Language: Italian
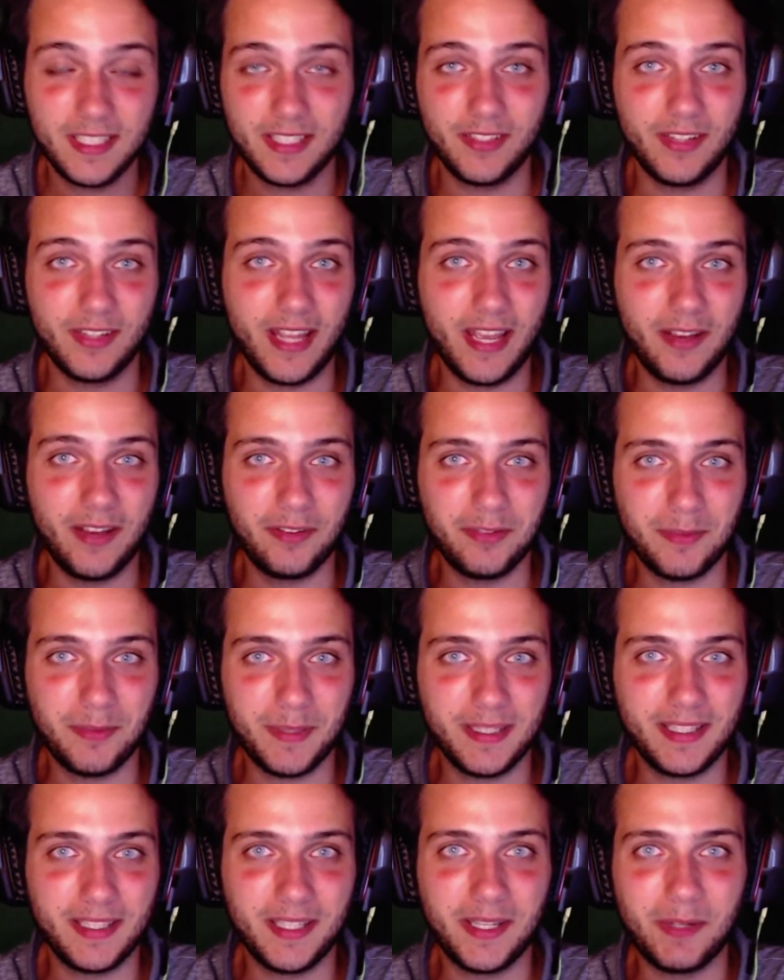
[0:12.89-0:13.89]
non è
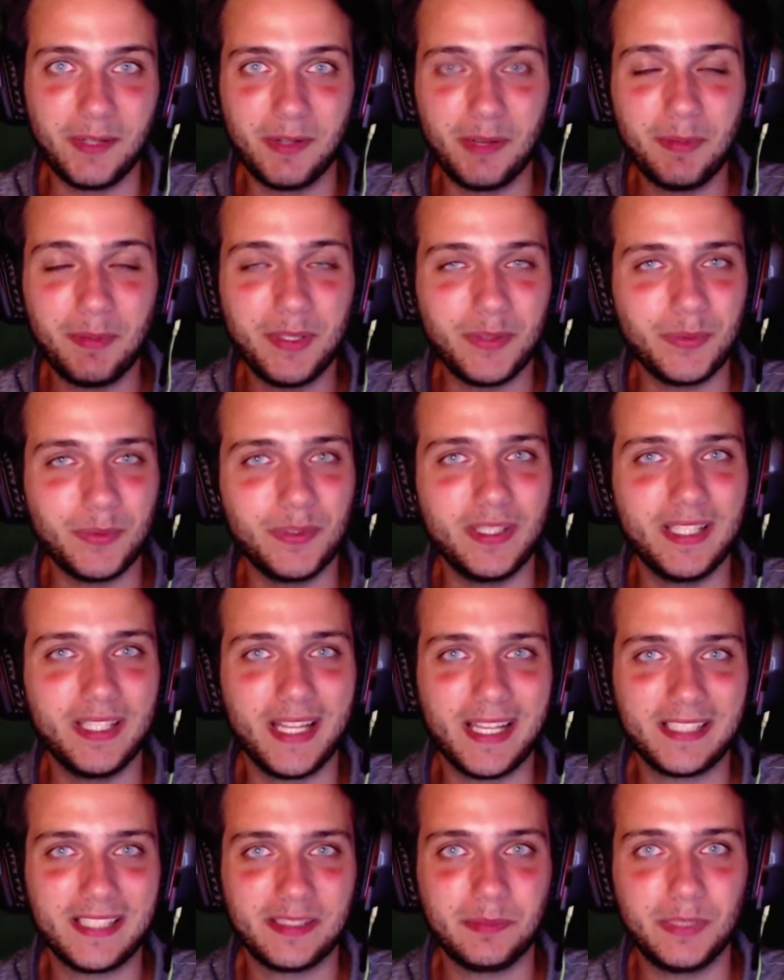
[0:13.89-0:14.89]
ovviamente
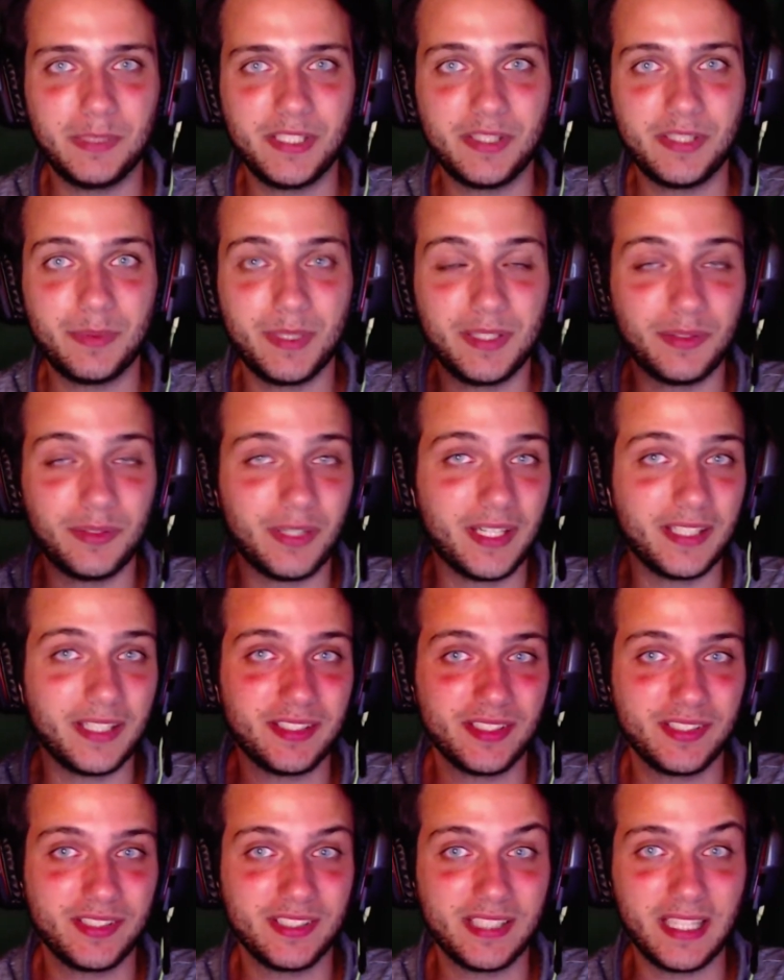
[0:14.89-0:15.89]
un'abitudine, è semplicemente una
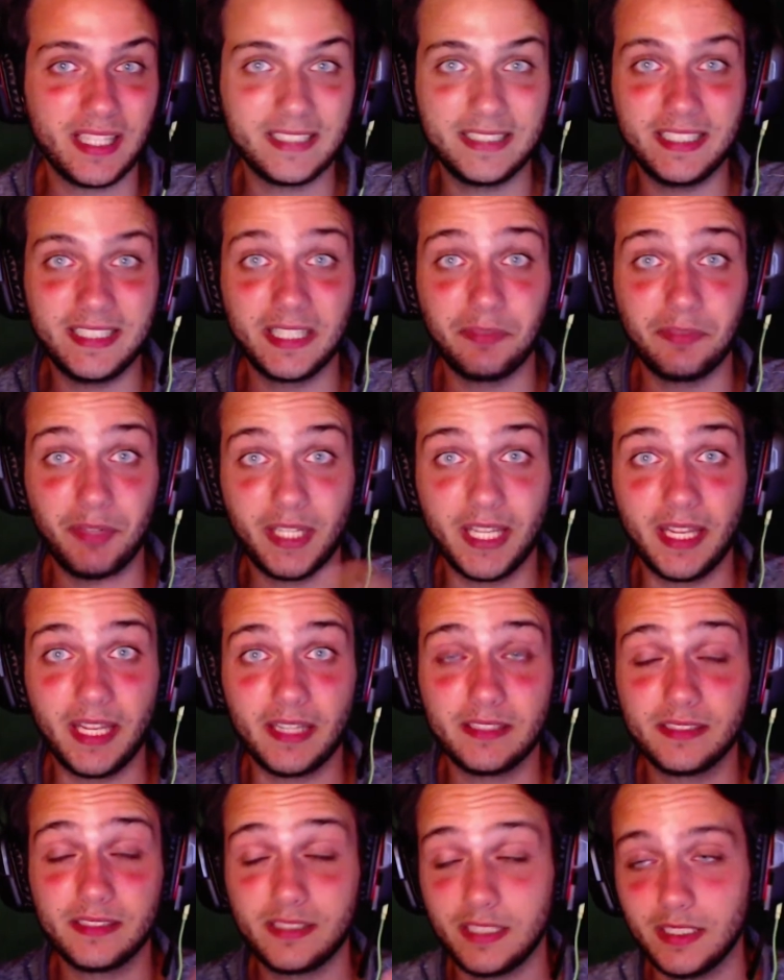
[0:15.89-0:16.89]
necessità di dirvi
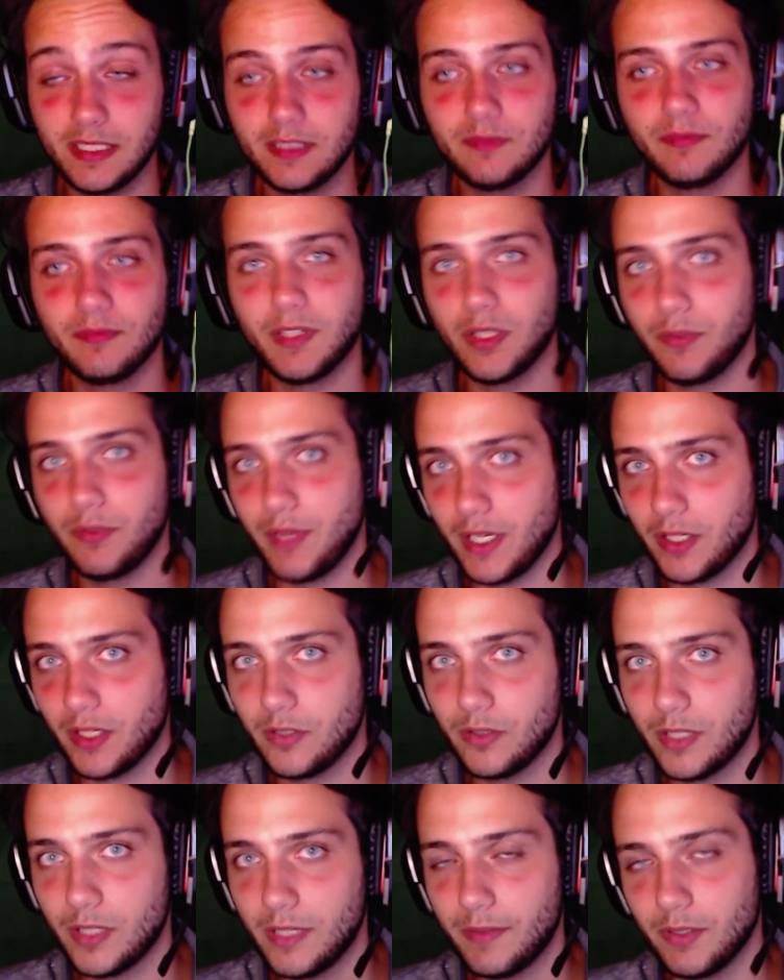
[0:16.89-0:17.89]
che sì, vado via
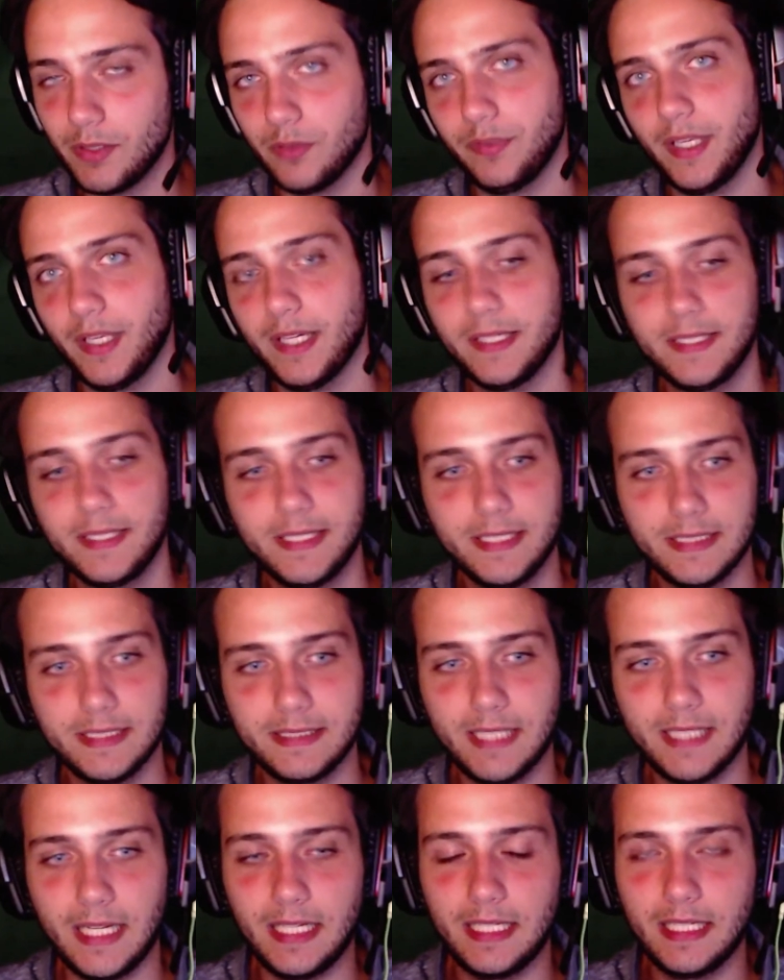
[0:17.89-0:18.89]
ancora, vado via
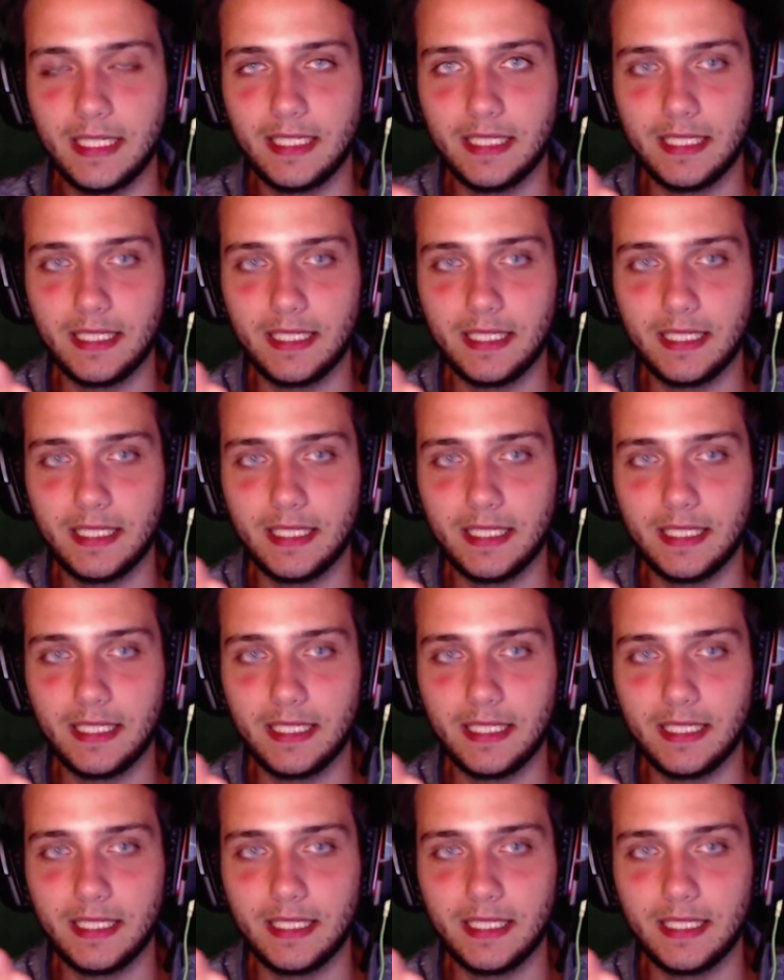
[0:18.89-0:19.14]
dal,